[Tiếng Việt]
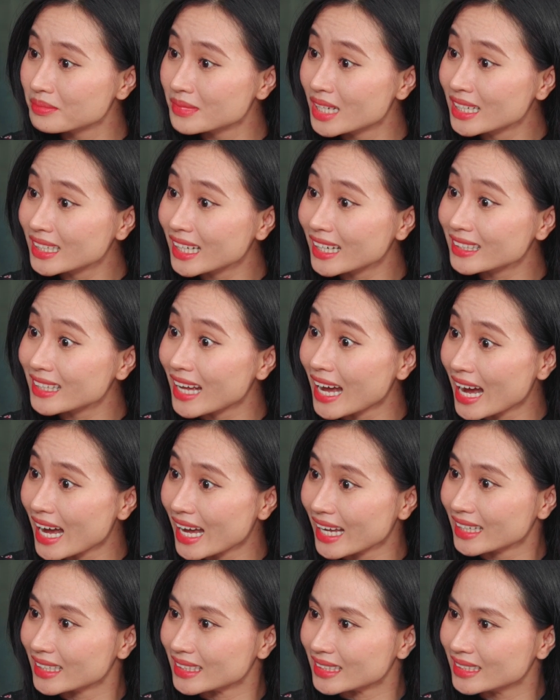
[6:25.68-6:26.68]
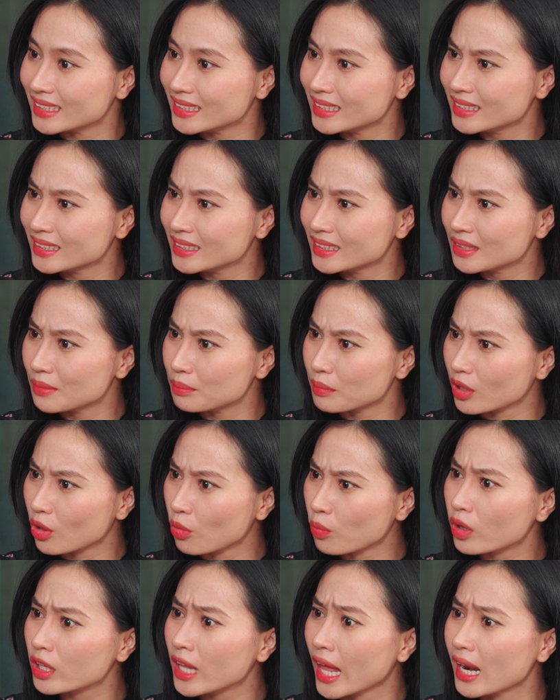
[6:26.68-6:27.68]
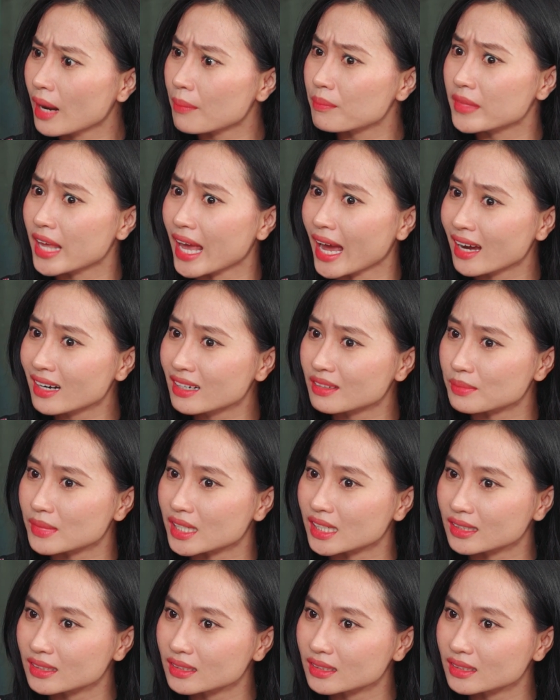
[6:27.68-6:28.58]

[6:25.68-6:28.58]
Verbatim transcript: Đến cái thai mà cũng có thể làm giả được mà.